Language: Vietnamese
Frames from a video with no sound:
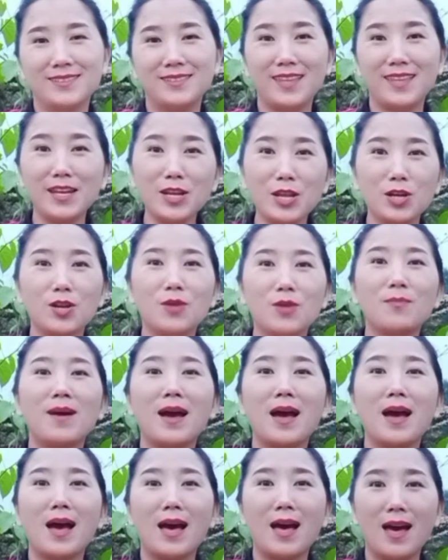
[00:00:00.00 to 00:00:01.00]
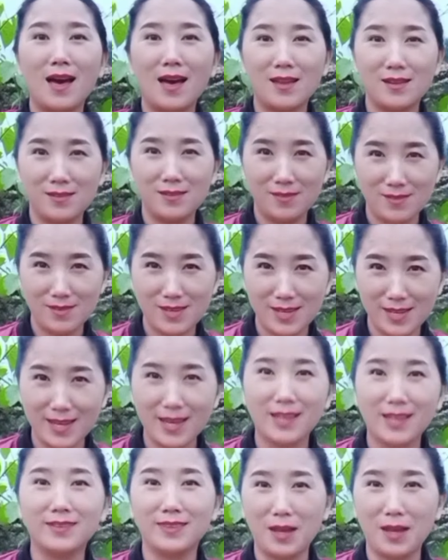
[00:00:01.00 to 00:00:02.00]
tin nên nó mà
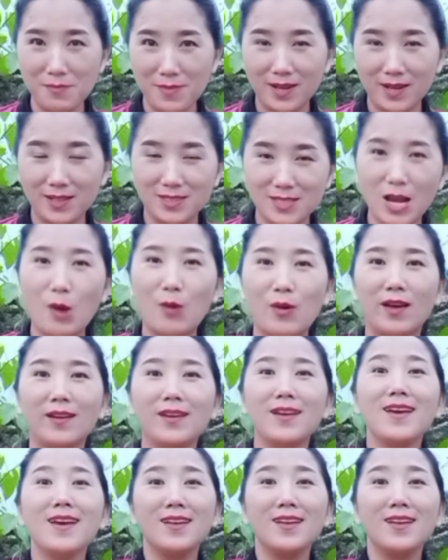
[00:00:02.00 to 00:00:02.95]
nhẹ tăng bằng thao lời